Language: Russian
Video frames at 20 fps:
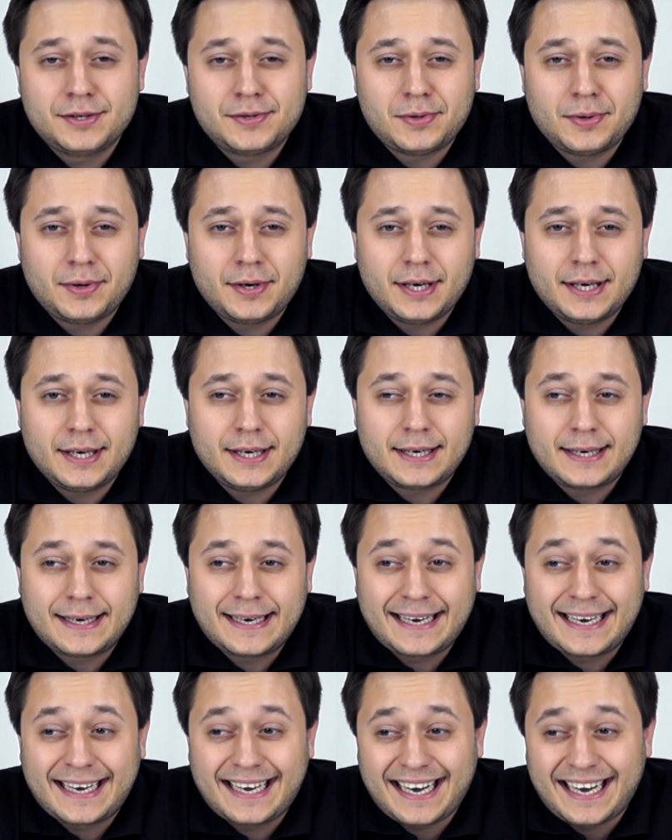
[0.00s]
историей,
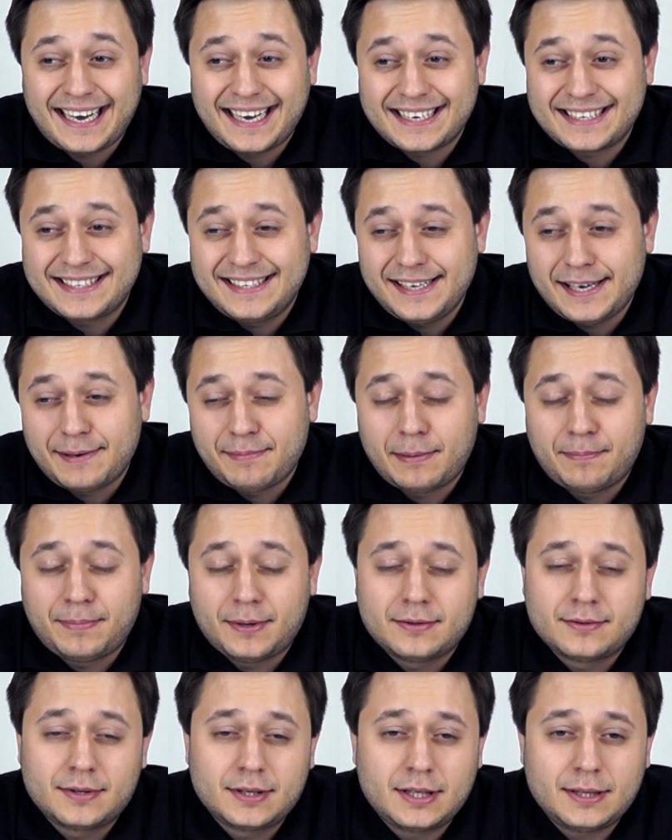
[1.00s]
как я
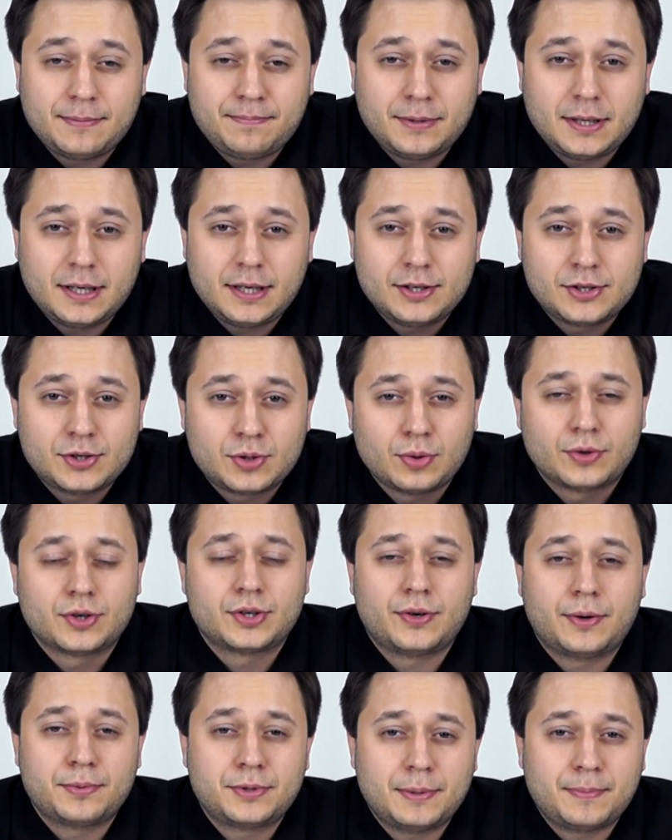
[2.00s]
попал в ДТП и что
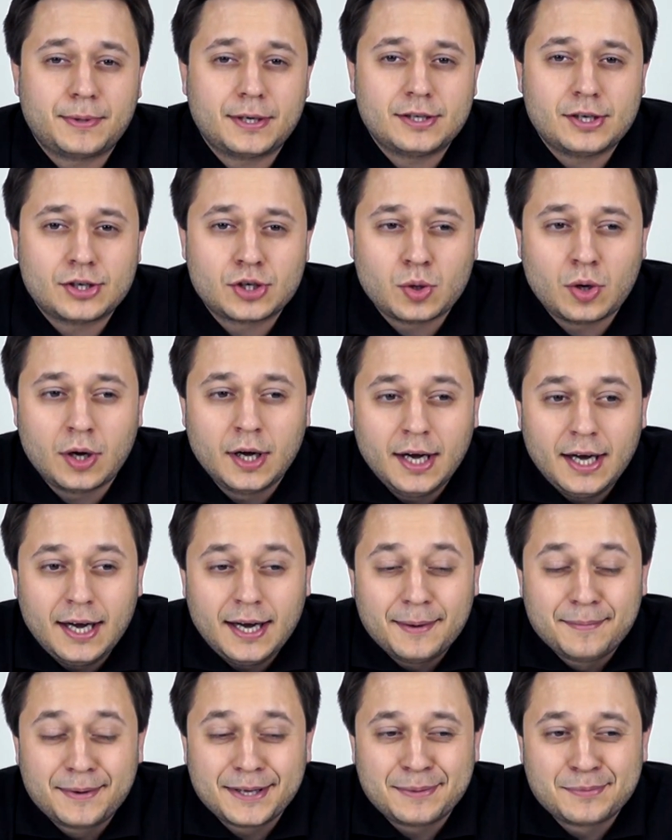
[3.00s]
же вообще произошло,
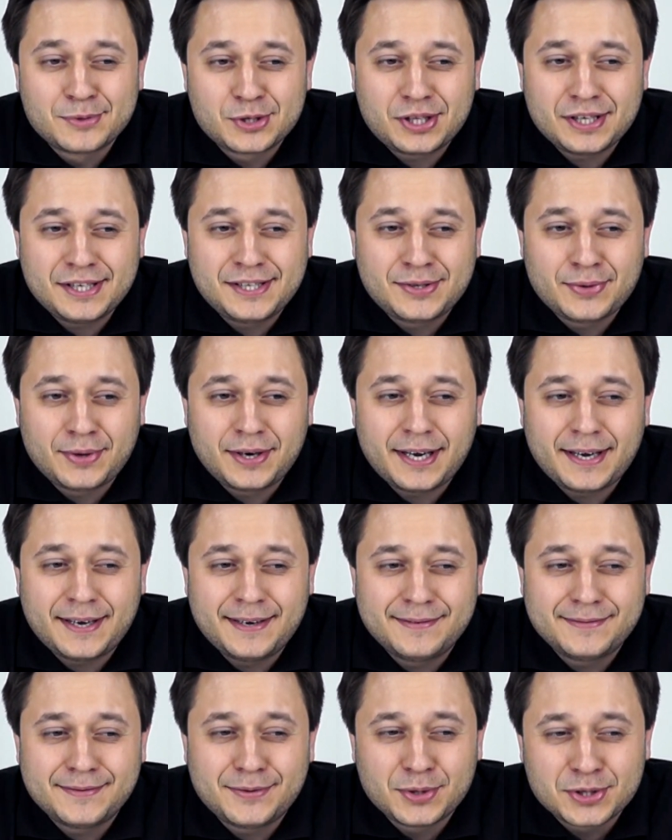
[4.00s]
потому что
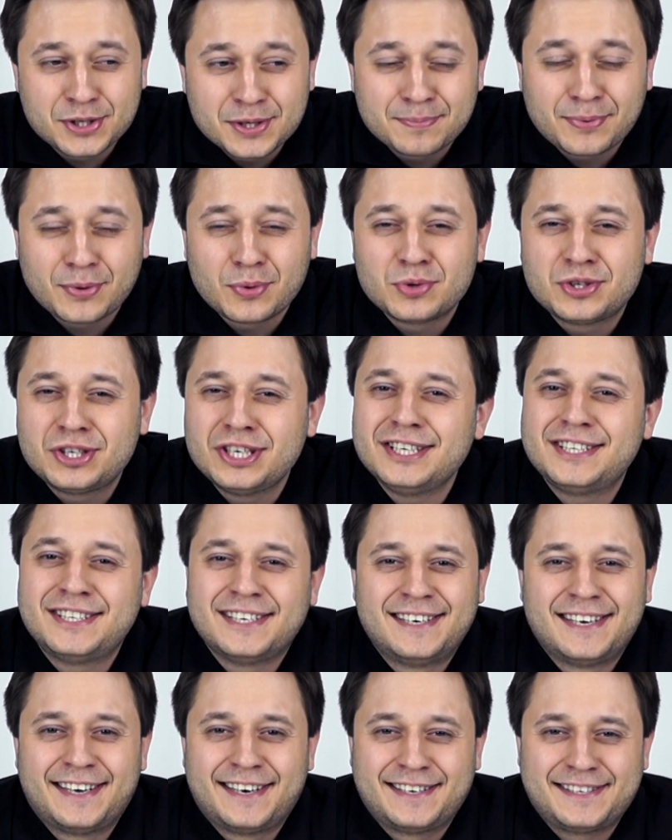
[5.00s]
история очень
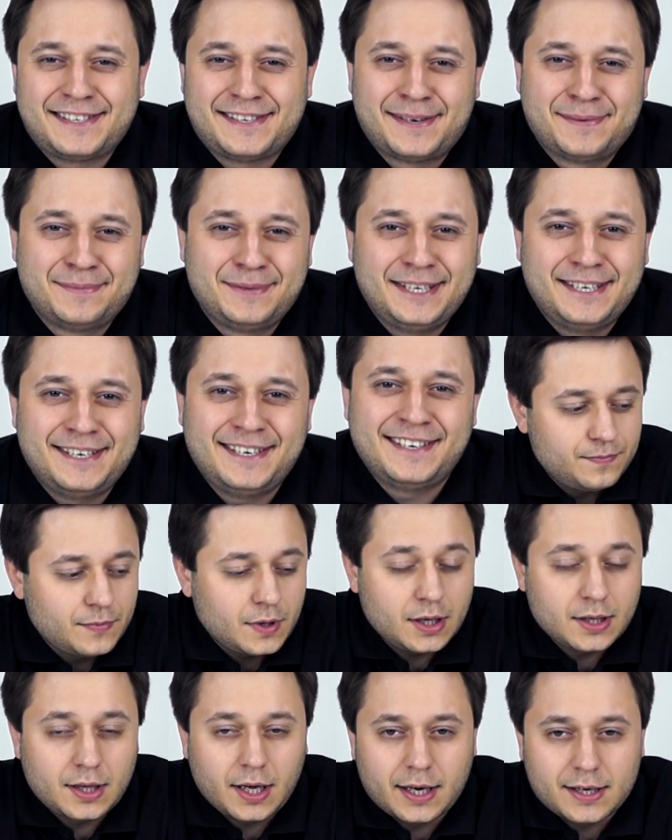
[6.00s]
поучительная на самом деле.
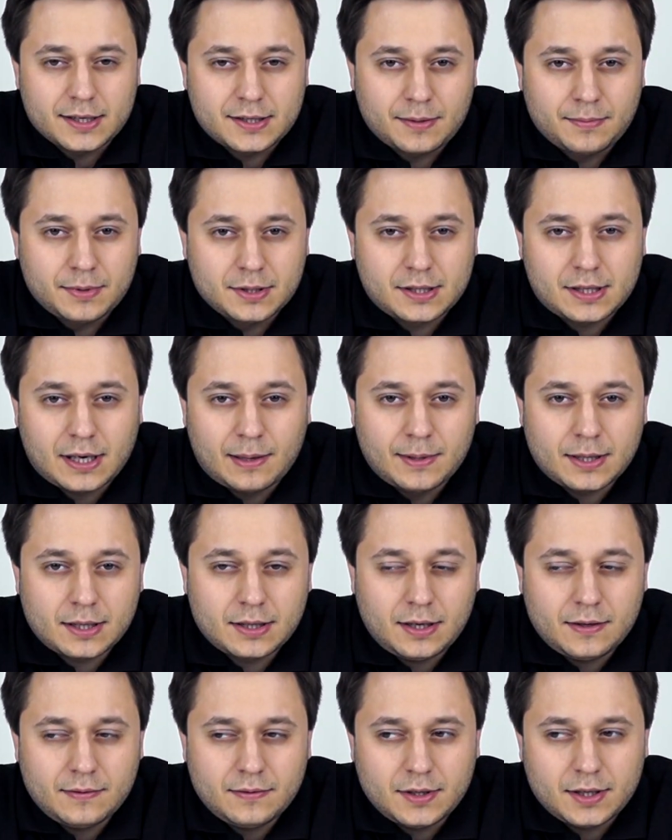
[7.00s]
И да, я забыл самое
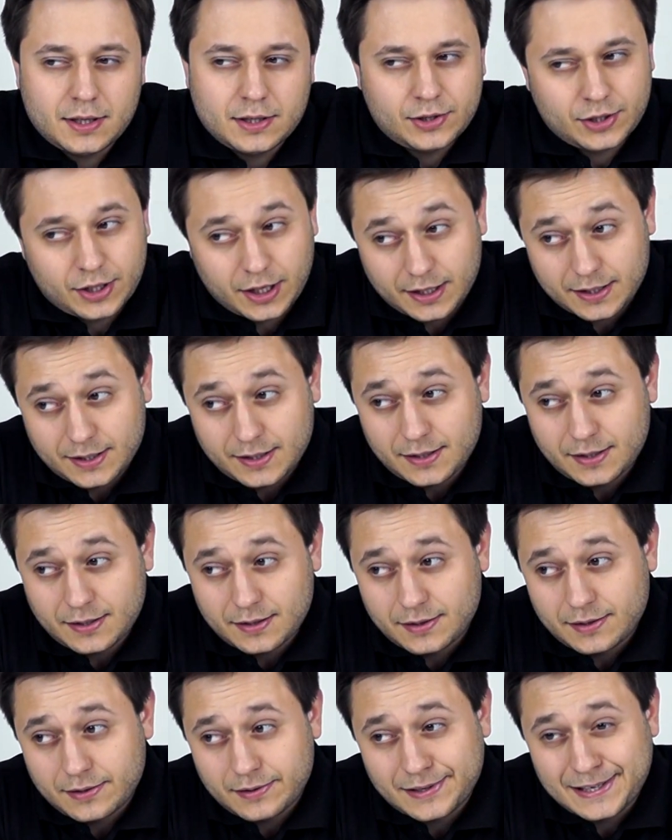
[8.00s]
главное, сейчас
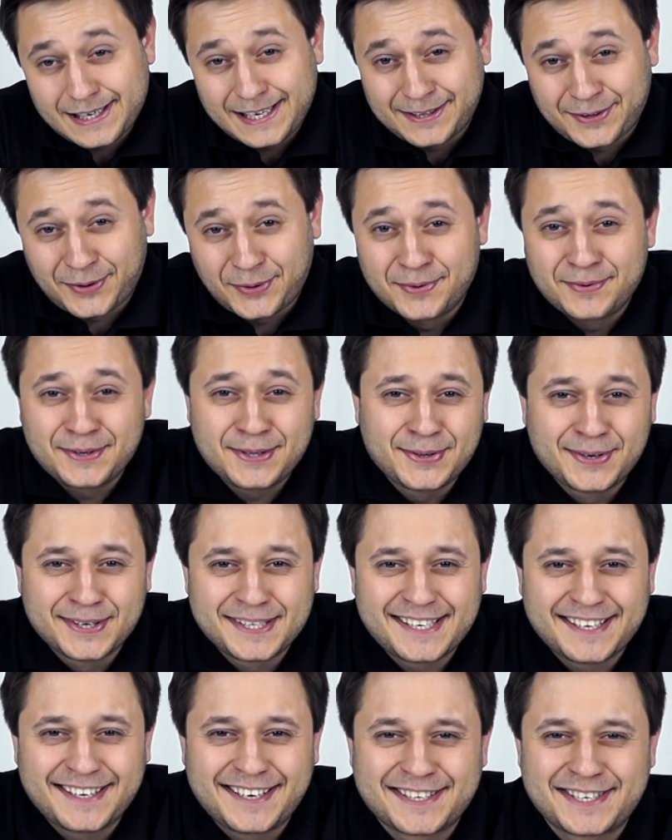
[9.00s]
э, для такого
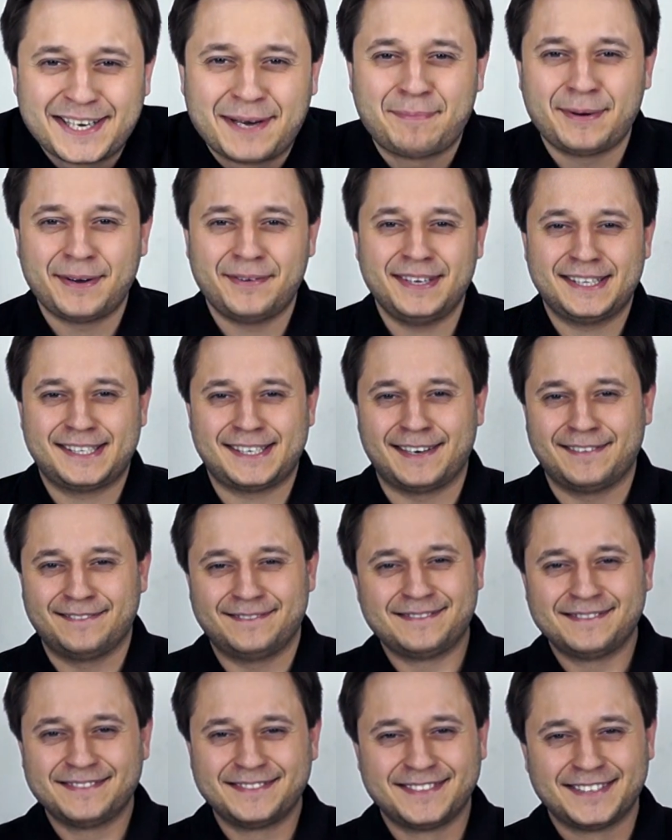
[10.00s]
видоса должна появиться
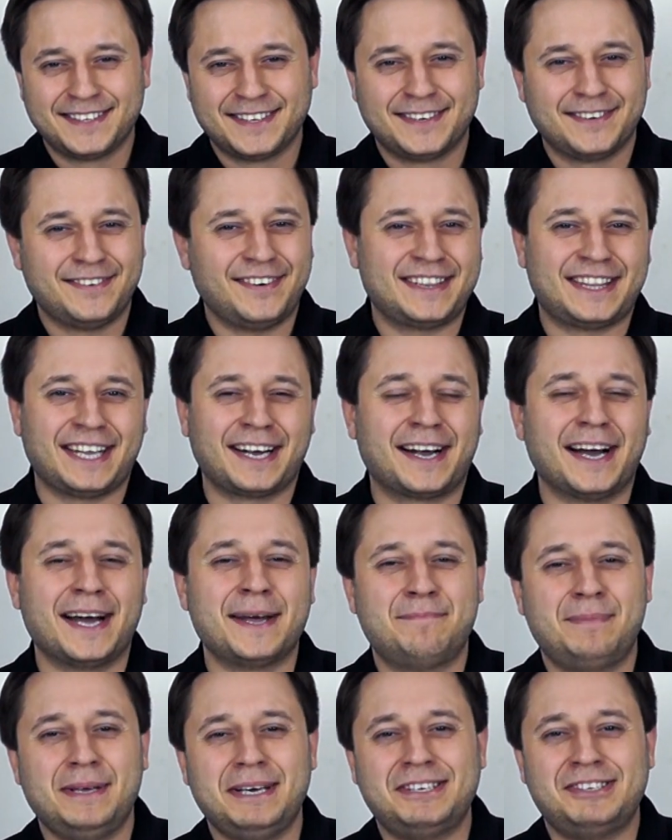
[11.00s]
вот
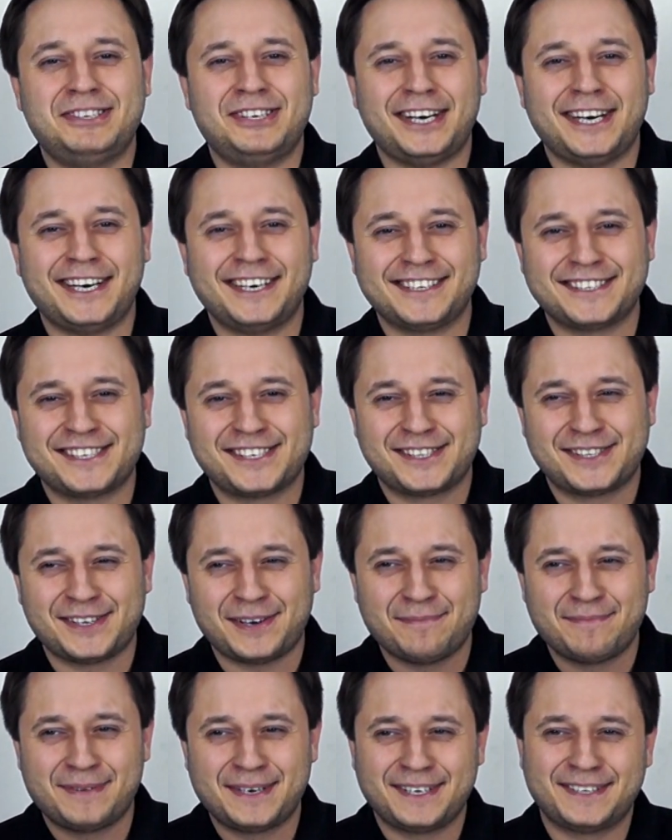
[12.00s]
такая пикча,
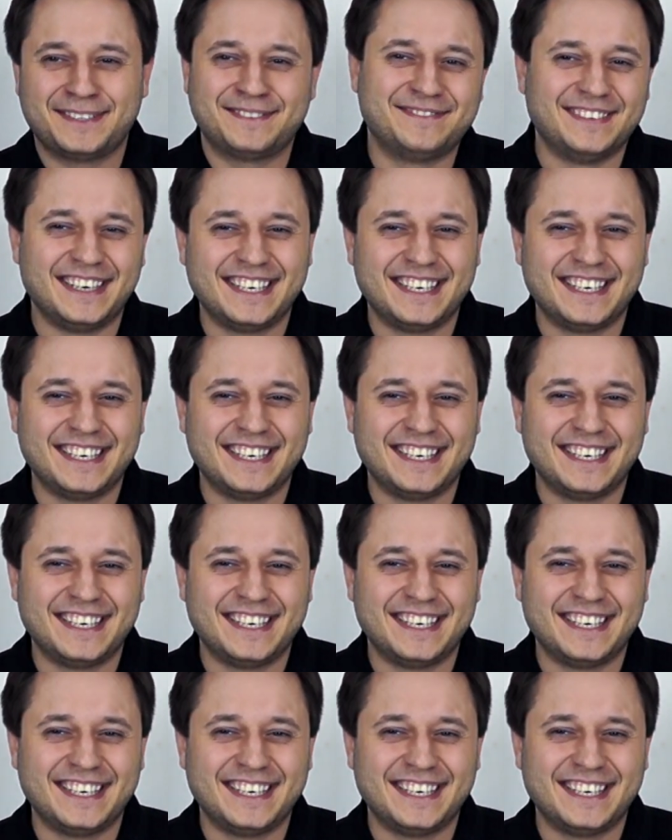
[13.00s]
чтобы